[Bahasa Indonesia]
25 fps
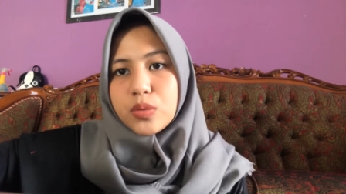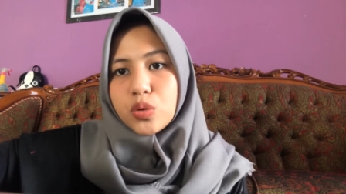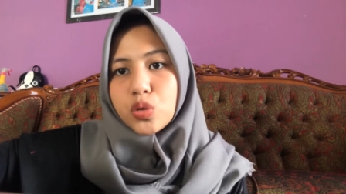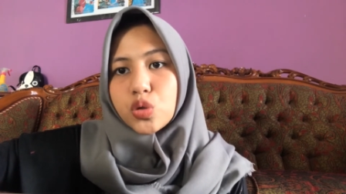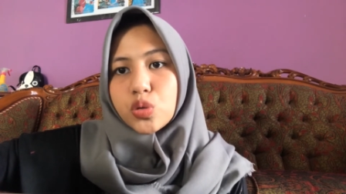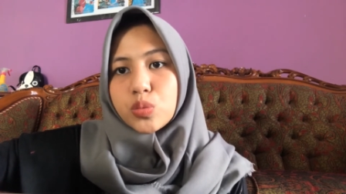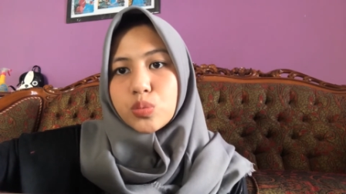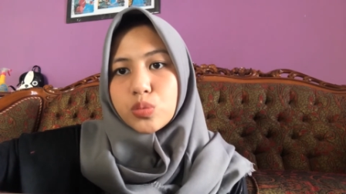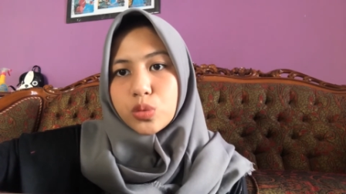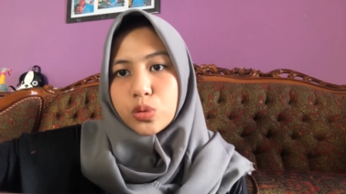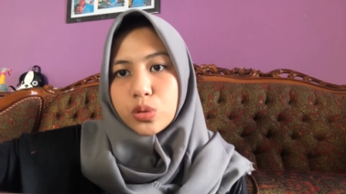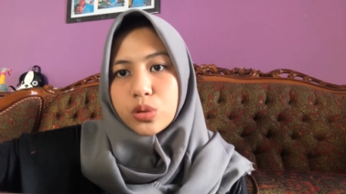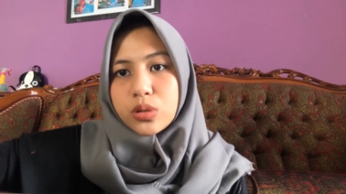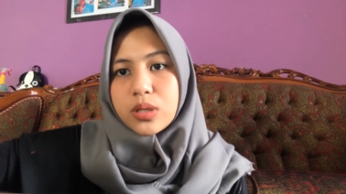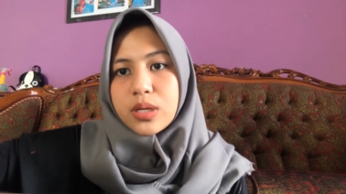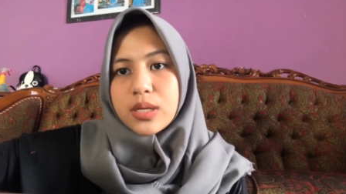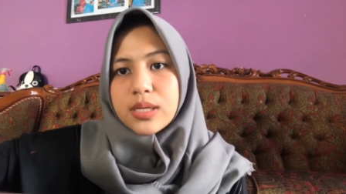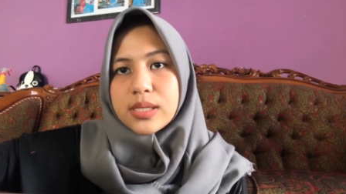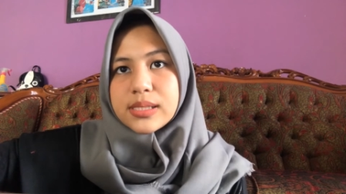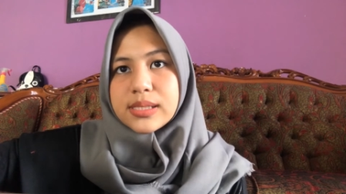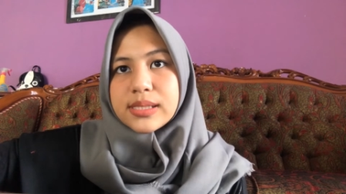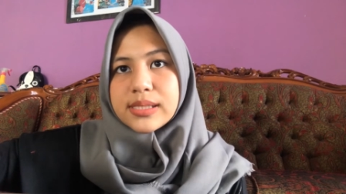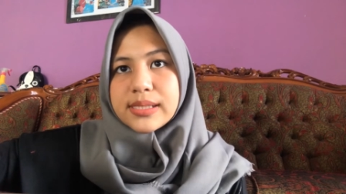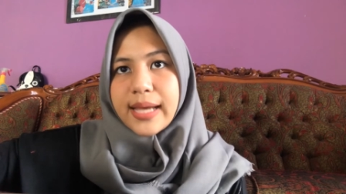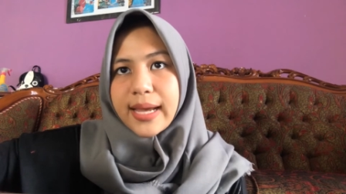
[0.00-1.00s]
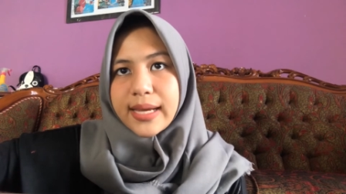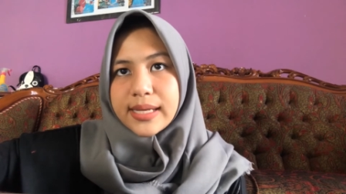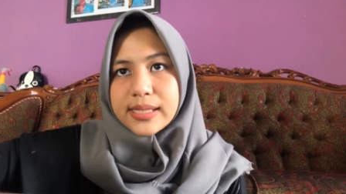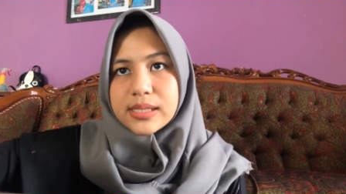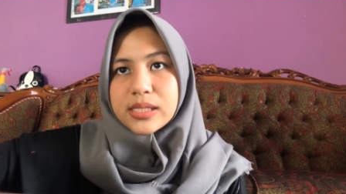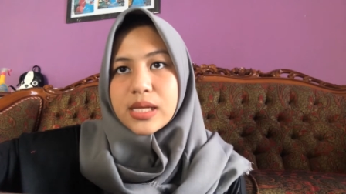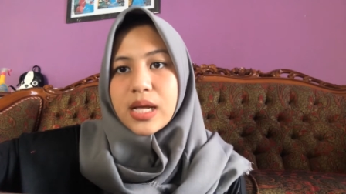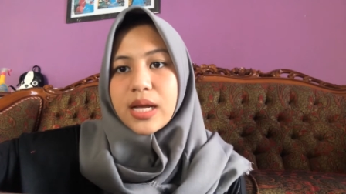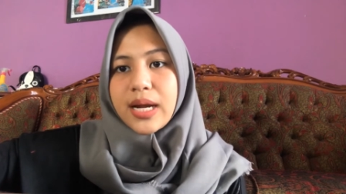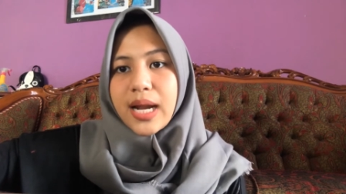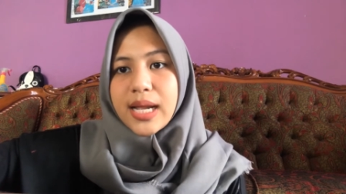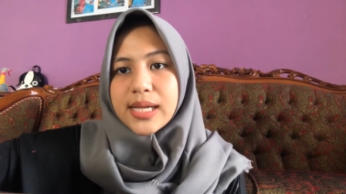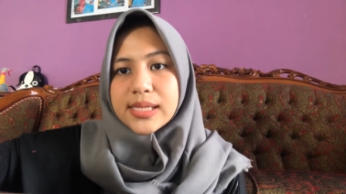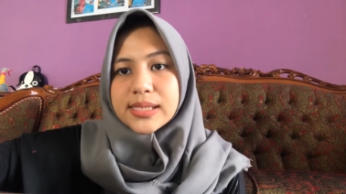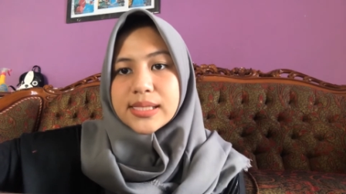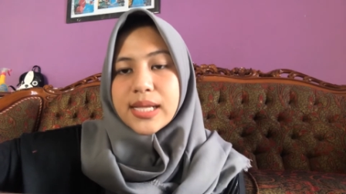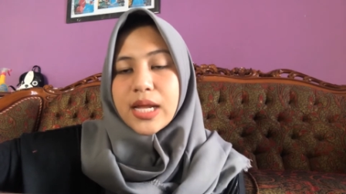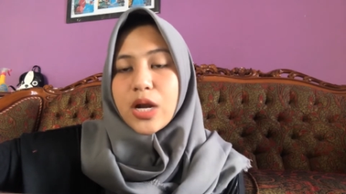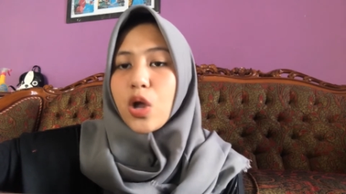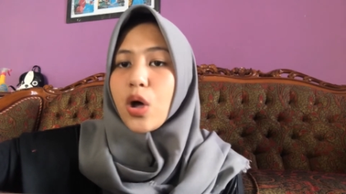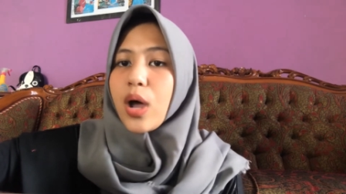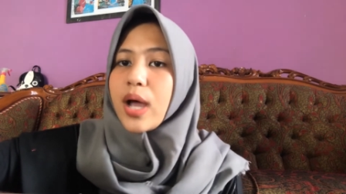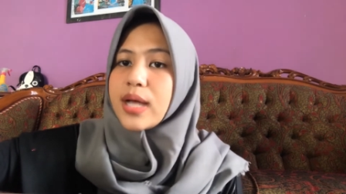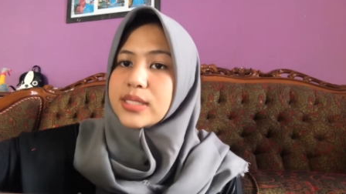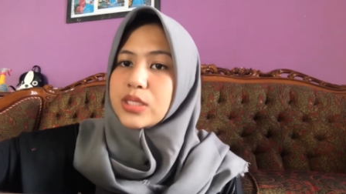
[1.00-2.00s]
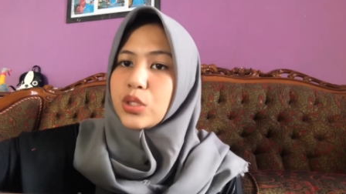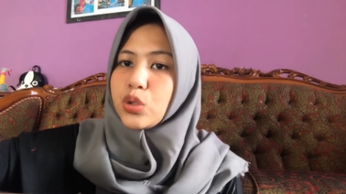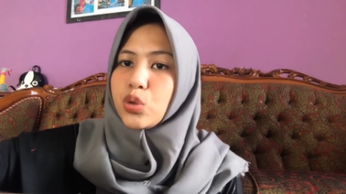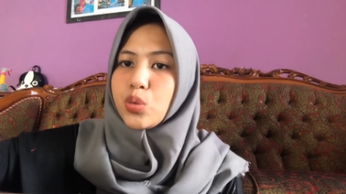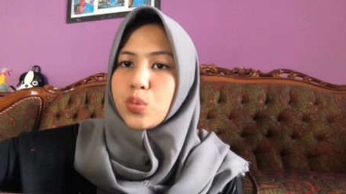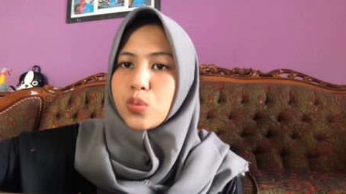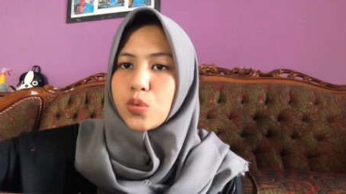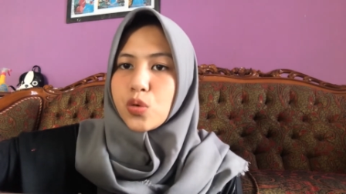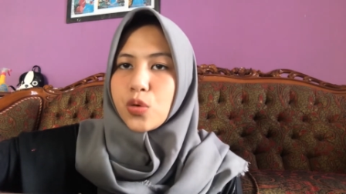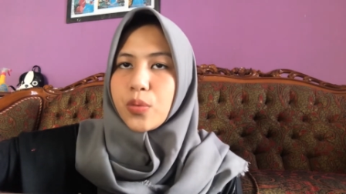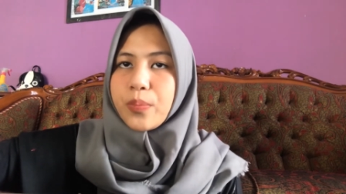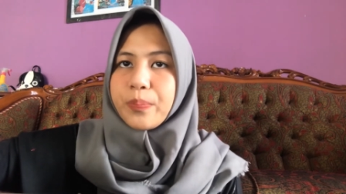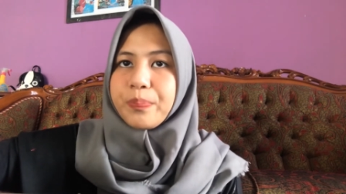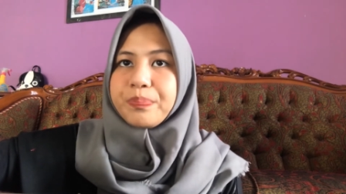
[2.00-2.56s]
umur, seks, ras, dan lokasi tubuh.